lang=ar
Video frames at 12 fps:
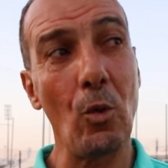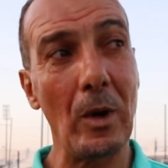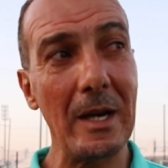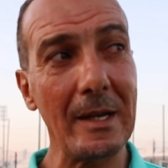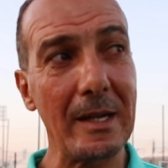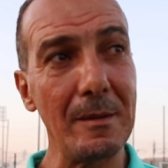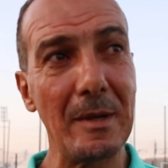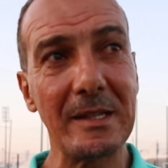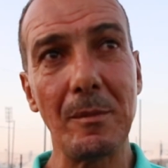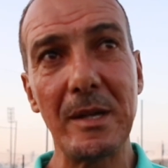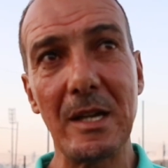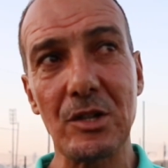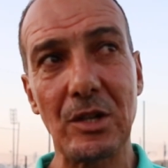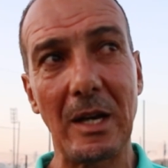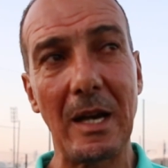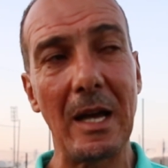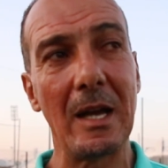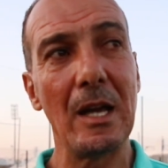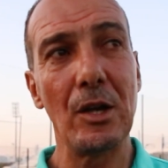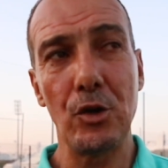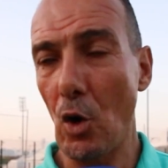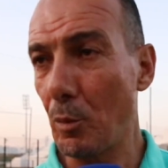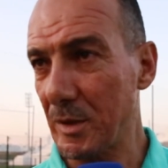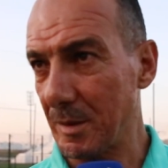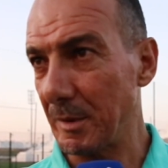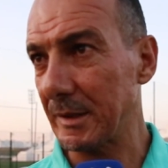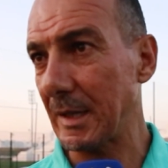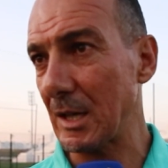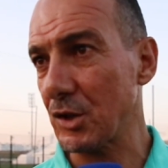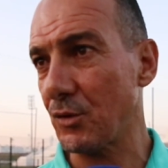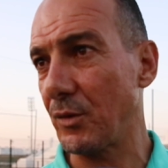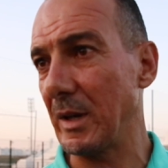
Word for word: ولكن ماذا بيا ان شاء الله يوم 18